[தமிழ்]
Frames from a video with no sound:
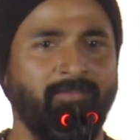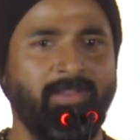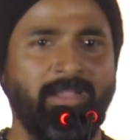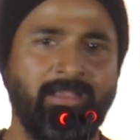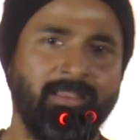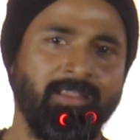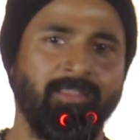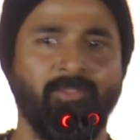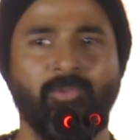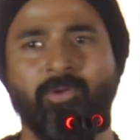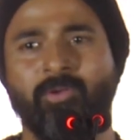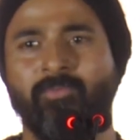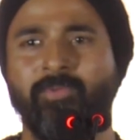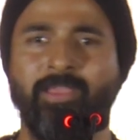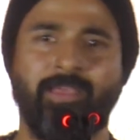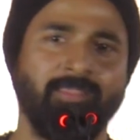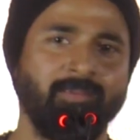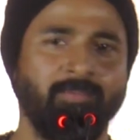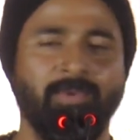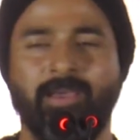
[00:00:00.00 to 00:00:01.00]
வெற்றி
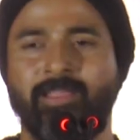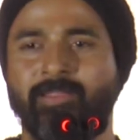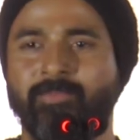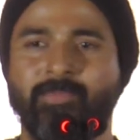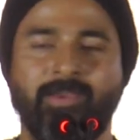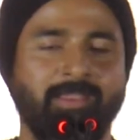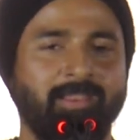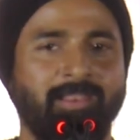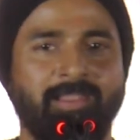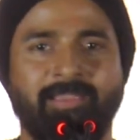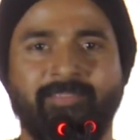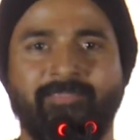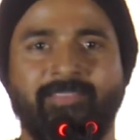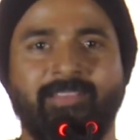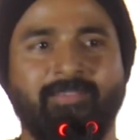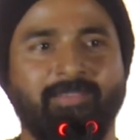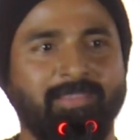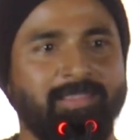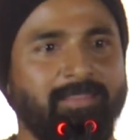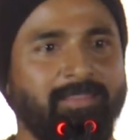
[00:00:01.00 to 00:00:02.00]
தோல்வி அது மாறி மாறி
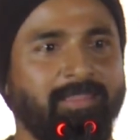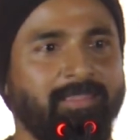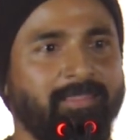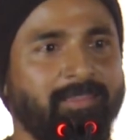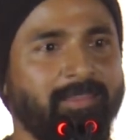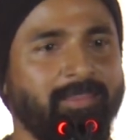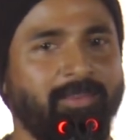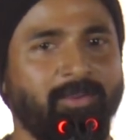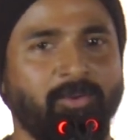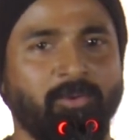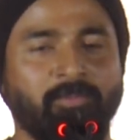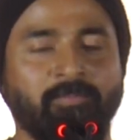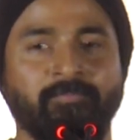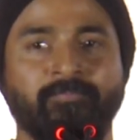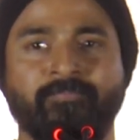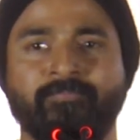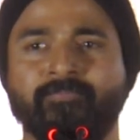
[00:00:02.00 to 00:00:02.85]
லைஃப்பில் வந்துட்டே தான் இருக்கும்